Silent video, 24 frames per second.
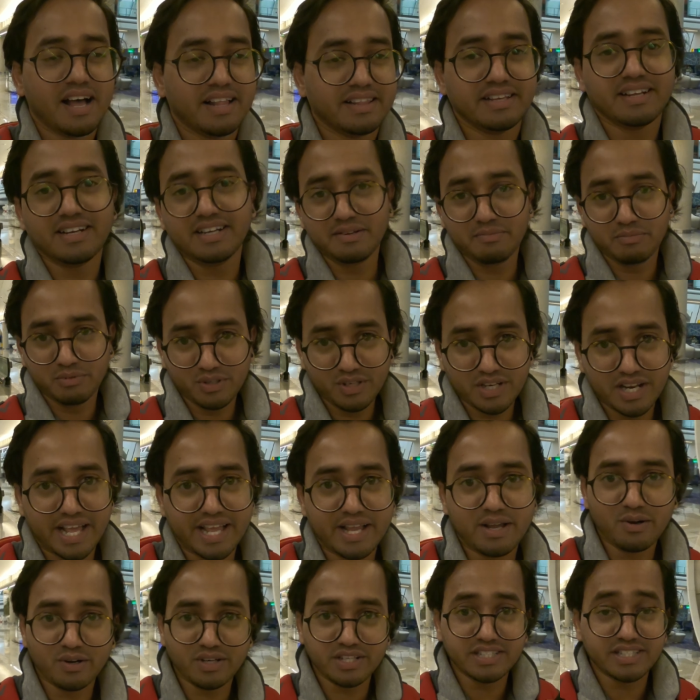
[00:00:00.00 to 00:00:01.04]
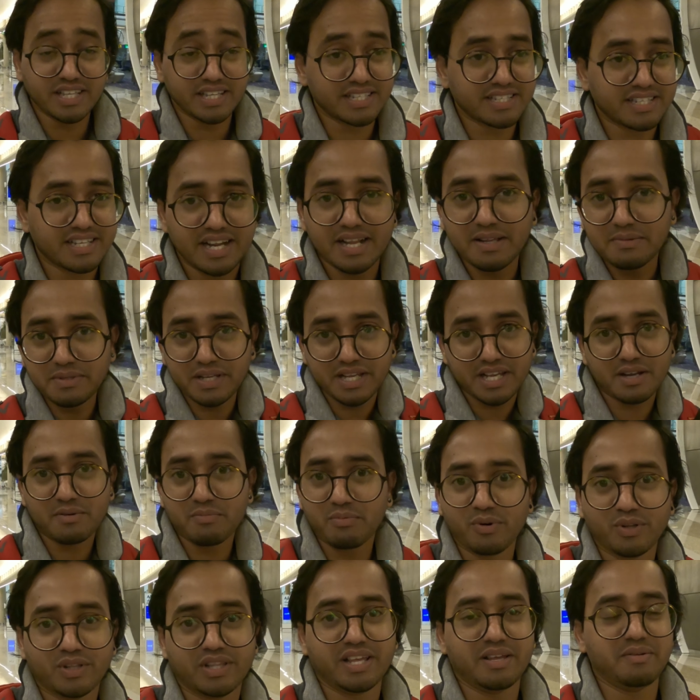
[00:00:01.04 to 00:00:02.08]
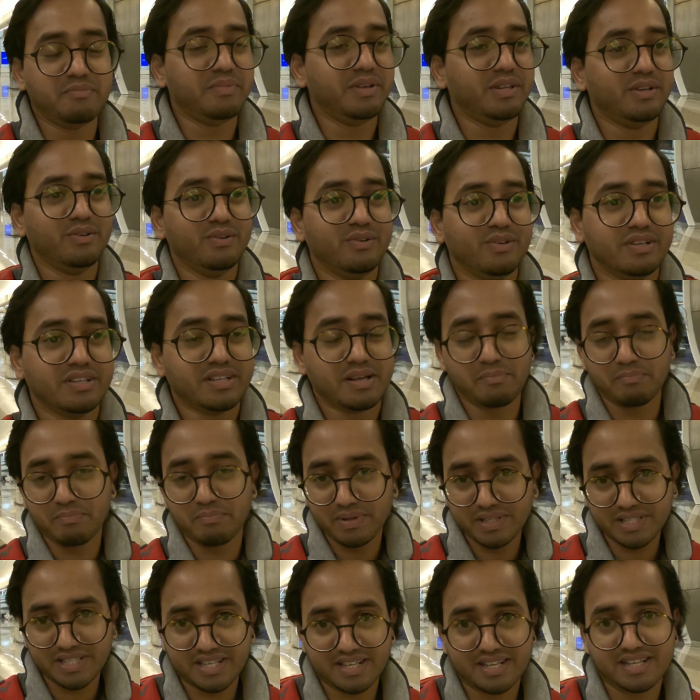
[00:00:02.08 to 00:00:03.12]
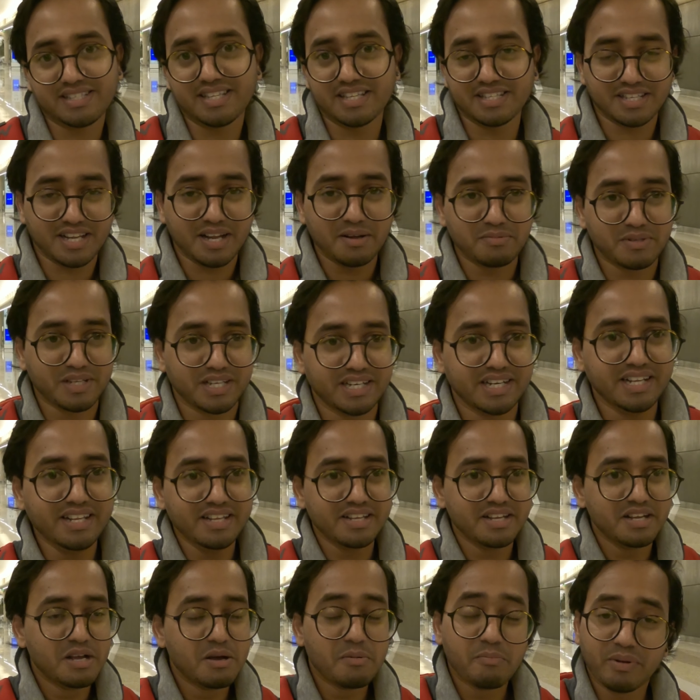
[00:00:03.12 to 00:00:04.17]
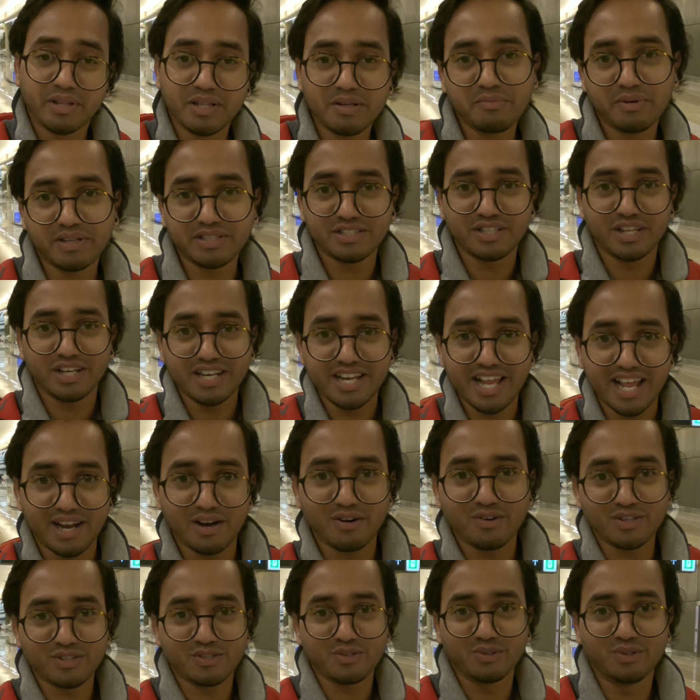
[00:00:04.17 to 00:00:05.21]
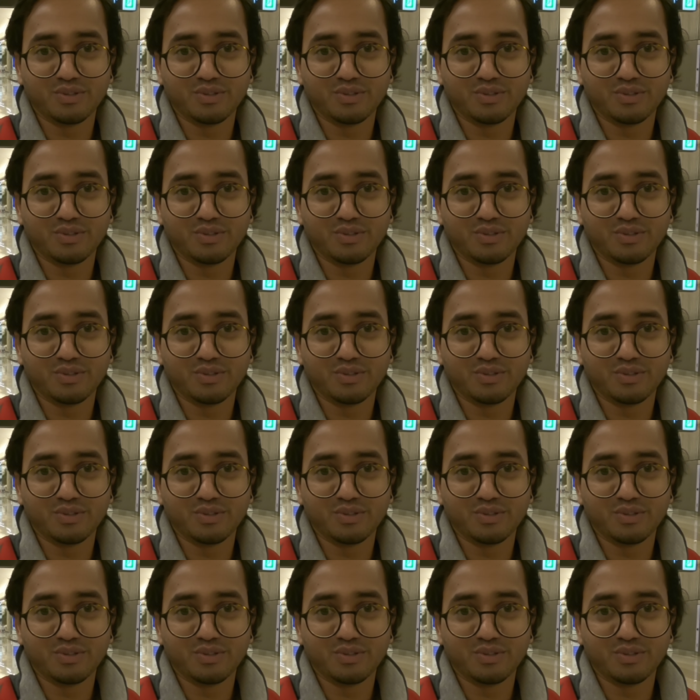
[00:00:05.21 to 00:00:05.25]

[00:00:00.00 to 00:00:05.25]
అంతకంటే ముందు లైక్ కొట్టి సబ్స్క్రైబ్ చేయకపోతే మీరు కంపల్సరీగా సబ్స్క్రైబ్ చేయండి పదండి మన జర్నీ ఎలా ఉంటుందో